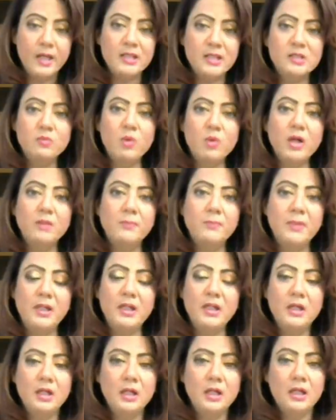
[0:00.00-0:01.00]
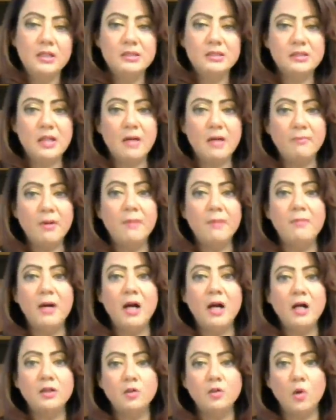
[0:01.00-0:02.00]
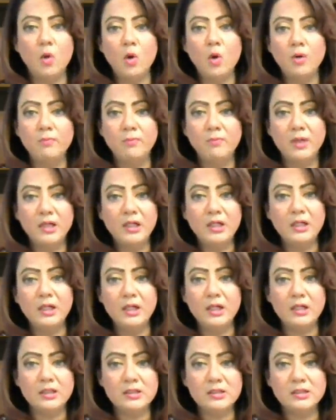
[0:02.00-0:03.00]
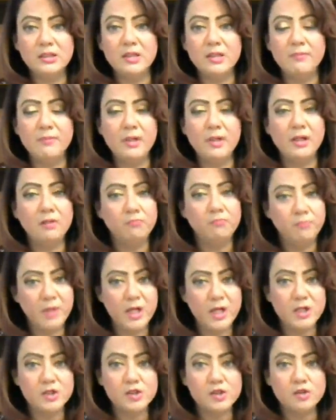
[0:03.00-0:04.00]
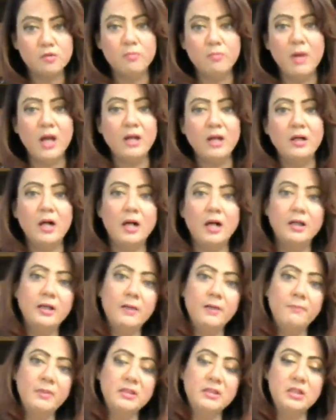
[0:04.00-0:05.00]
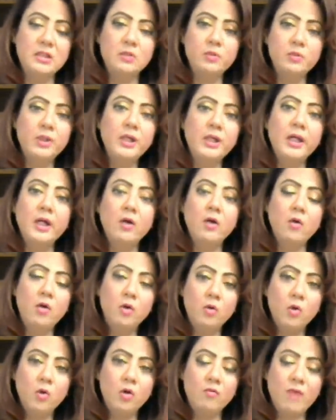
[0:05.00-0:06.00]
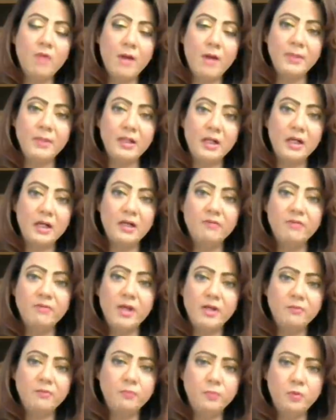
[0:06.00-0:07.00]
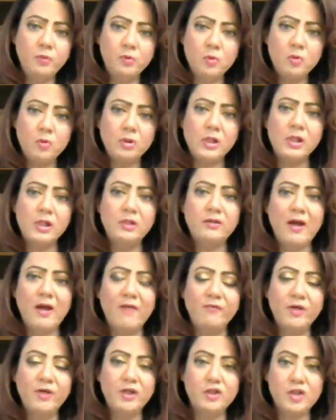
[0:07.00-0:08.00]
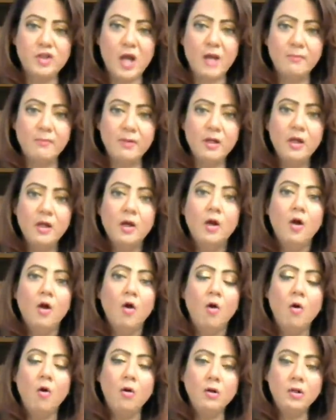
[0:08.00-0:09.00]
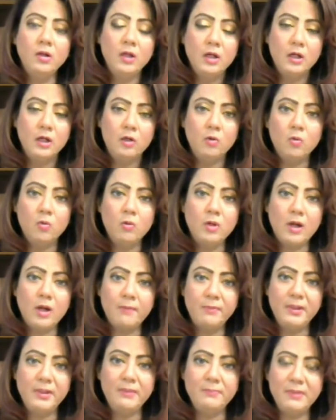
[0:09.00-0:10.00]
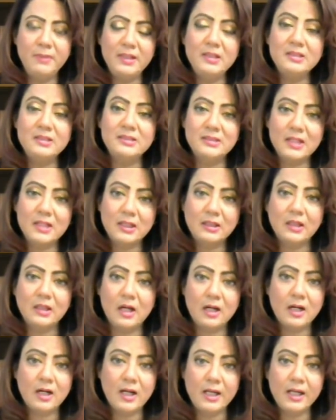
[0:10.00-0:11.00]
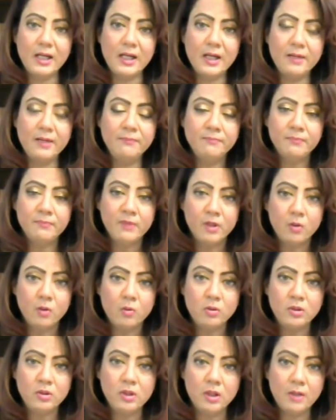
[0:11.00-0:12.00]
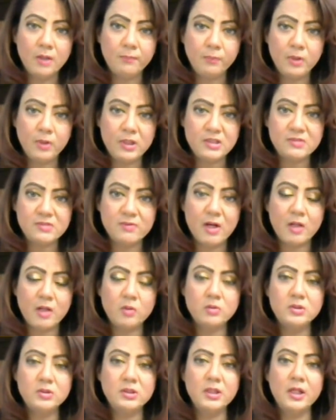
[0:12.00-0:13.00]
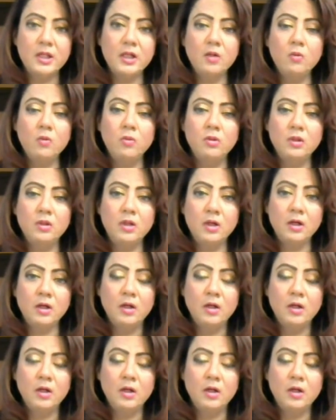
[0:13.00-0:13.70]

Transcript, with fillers: इस वक्त भी इस्लामाबाद और मरी के रस्ते में बेशुमार गाड़ियां फंसी हुई हैं और लोग वहां पे खड़े हुए हैं टोटल ट्रैफिक जैम है और लोग अभी भी जिद कर रहे हैं उन पुलिस वालों से उन